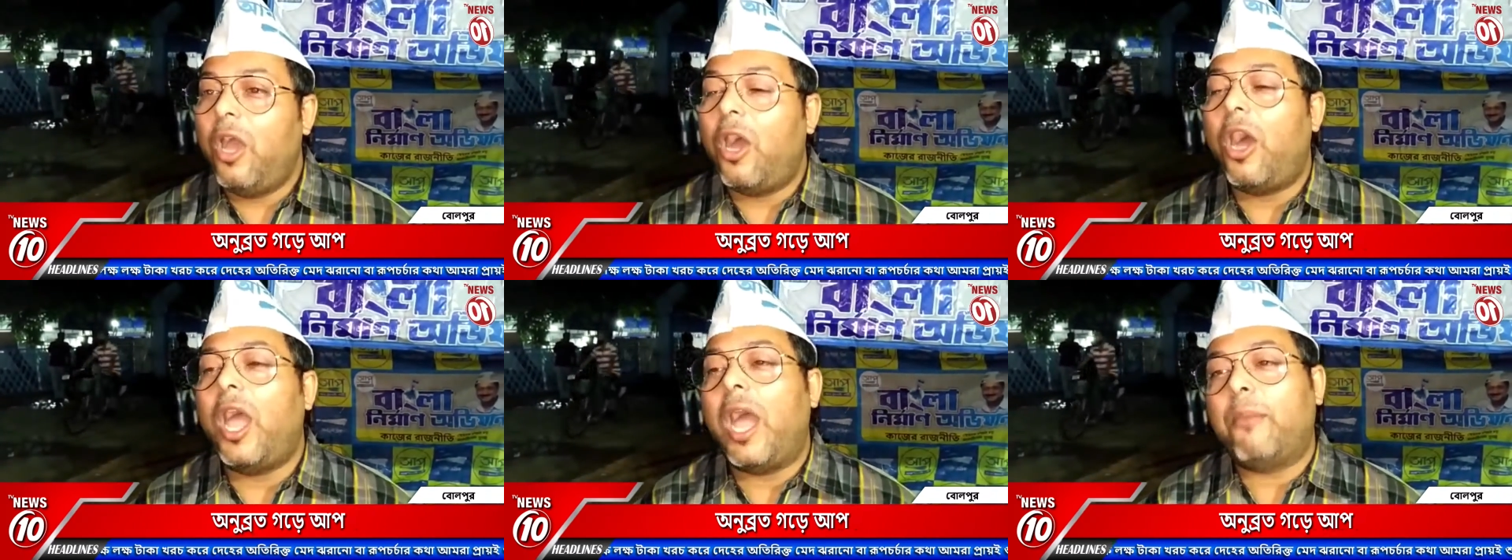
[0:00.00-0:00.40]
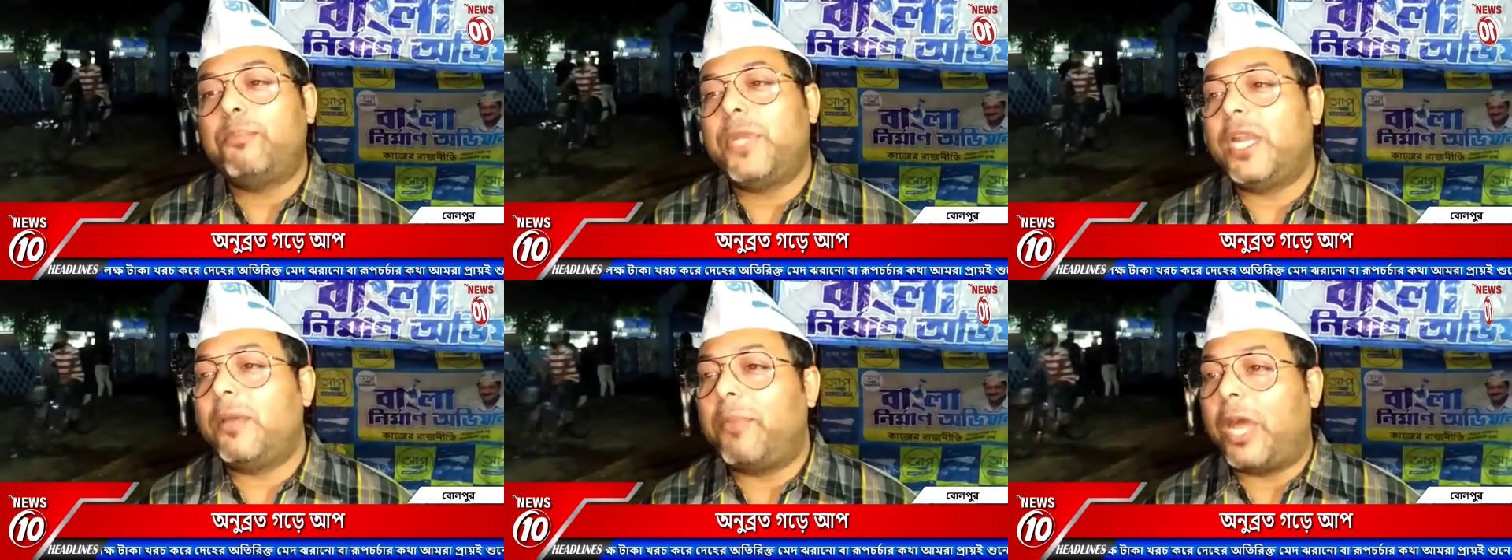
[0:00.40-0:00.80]
হয়
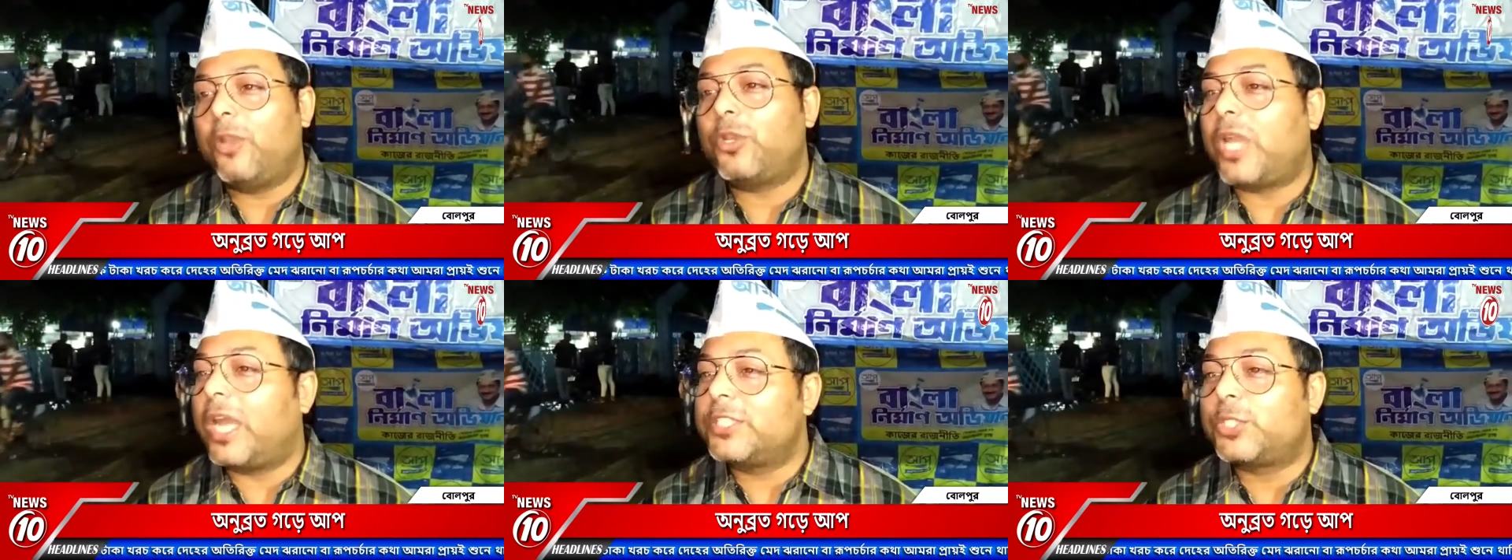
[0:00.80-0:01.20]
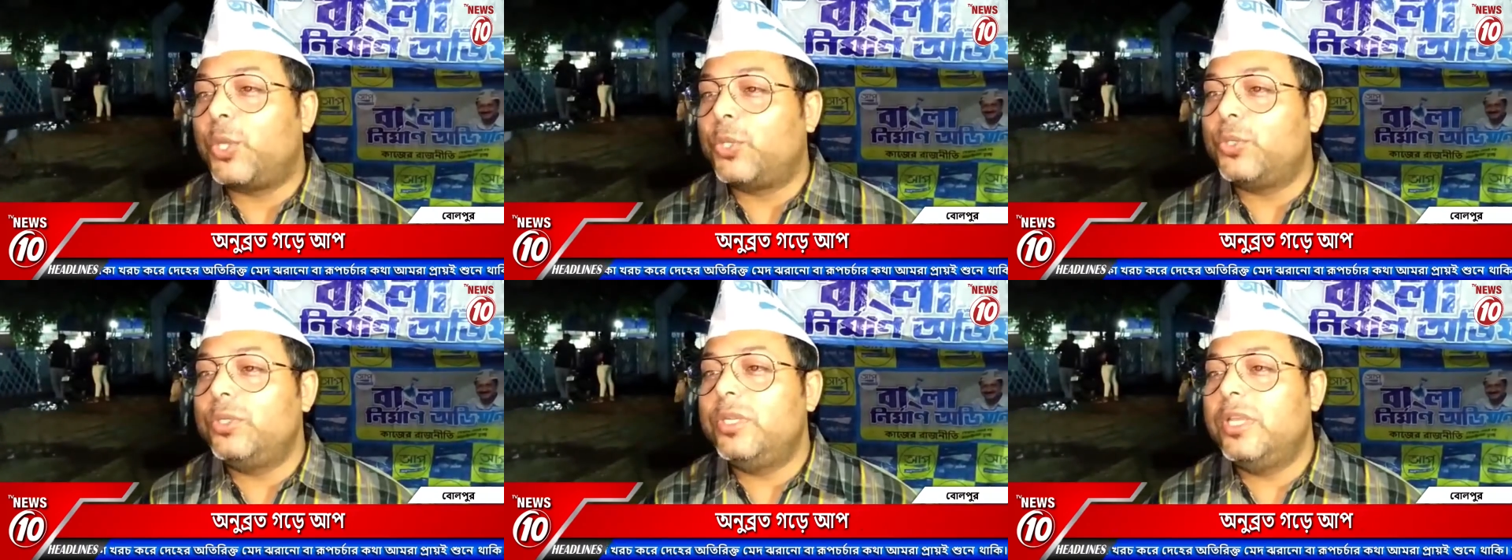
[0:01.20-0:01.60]
আপনারা ভালো কাজ
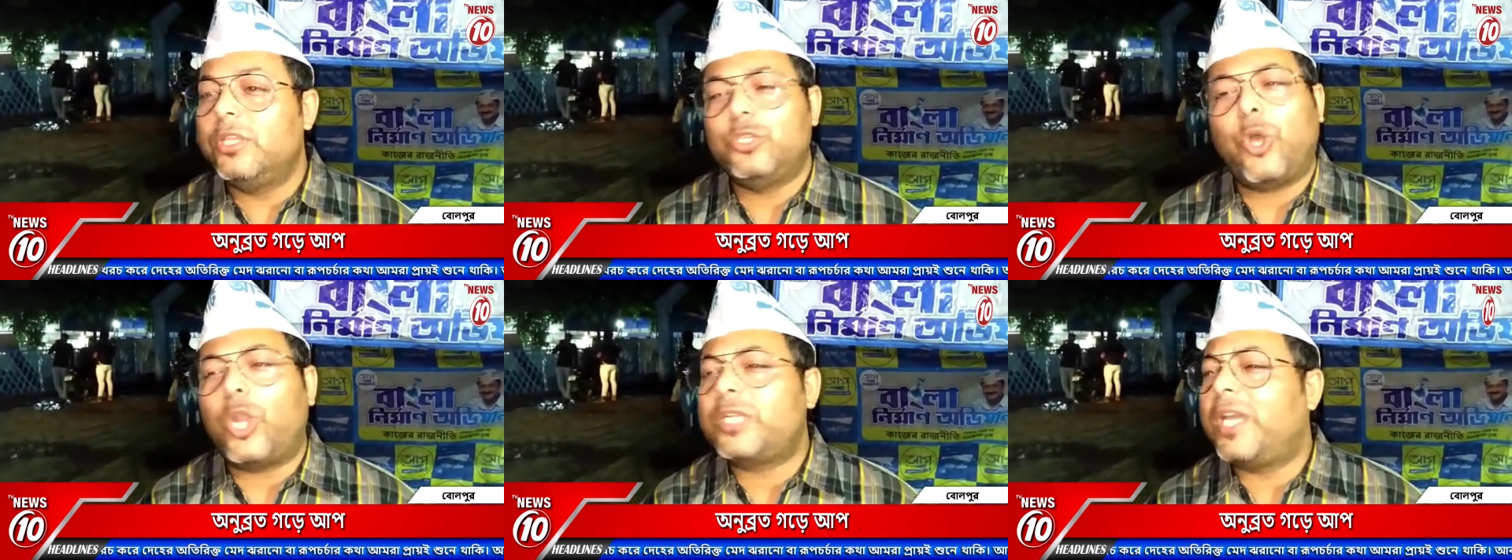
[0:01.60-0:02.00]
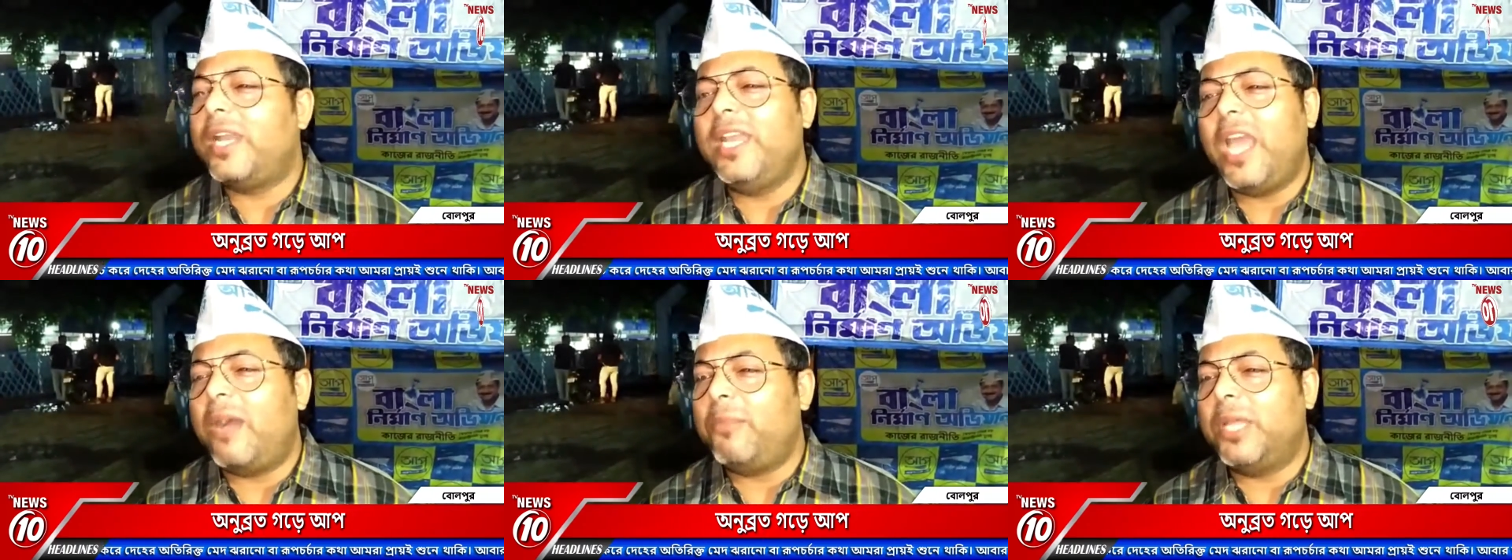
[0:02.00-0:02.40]
করুন দরকার
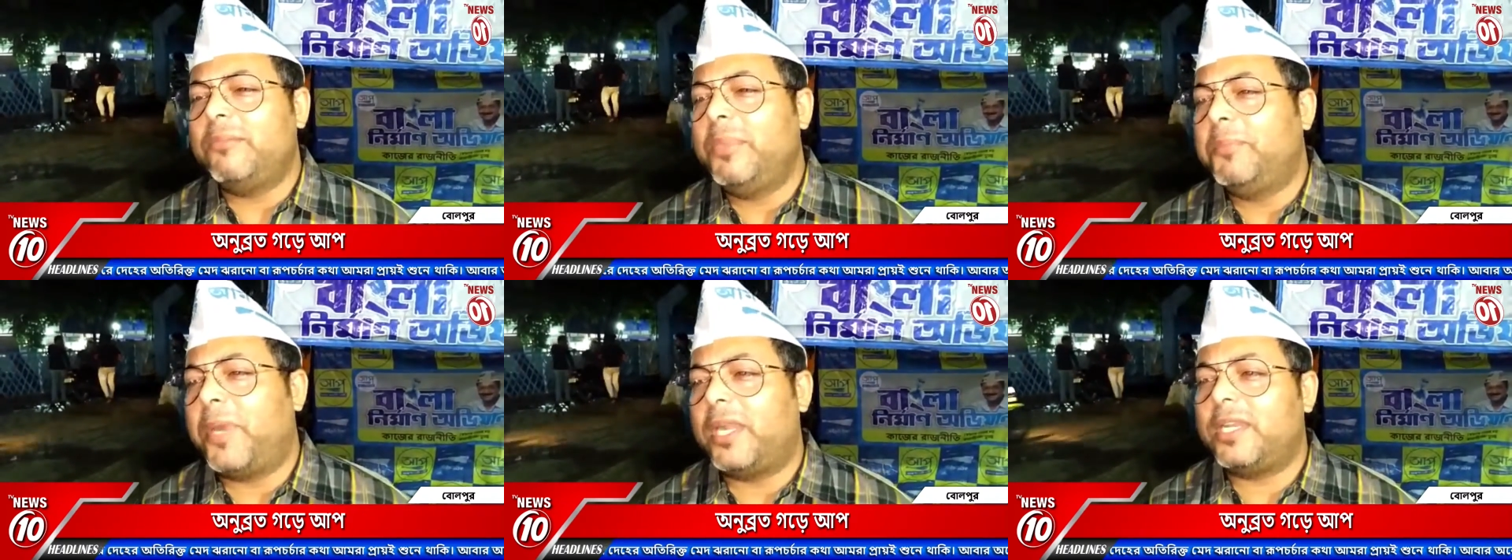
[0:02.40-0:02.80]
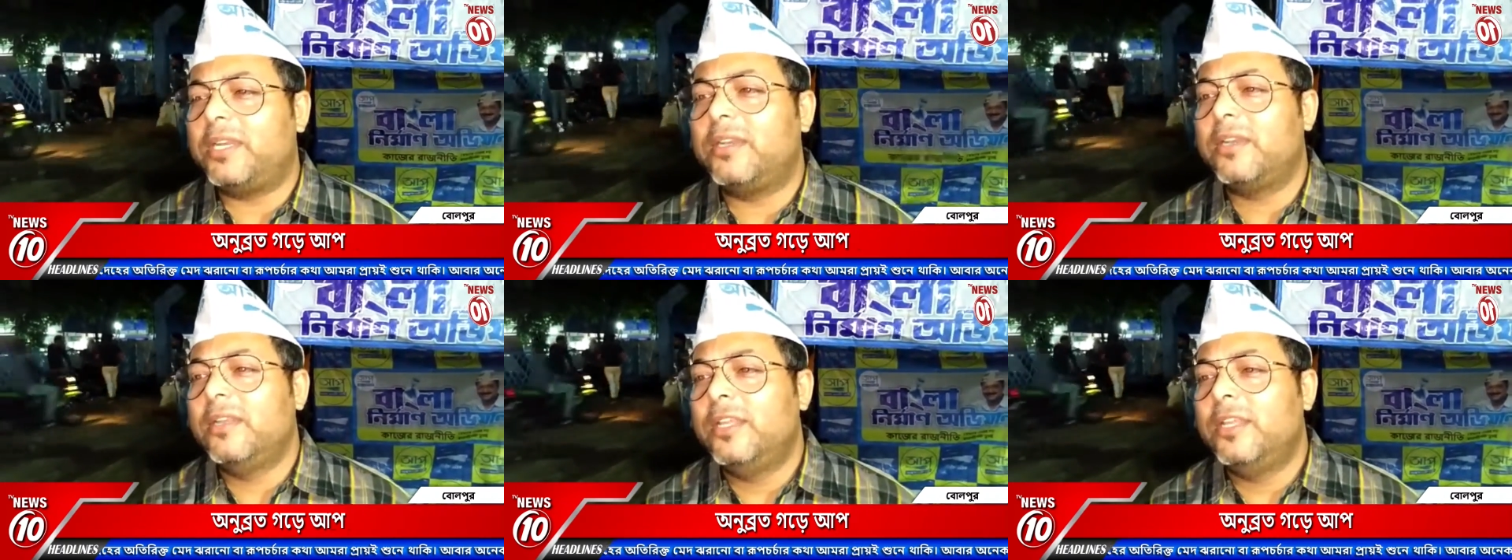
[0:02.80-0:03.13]
নেই আমার দুই পার্টি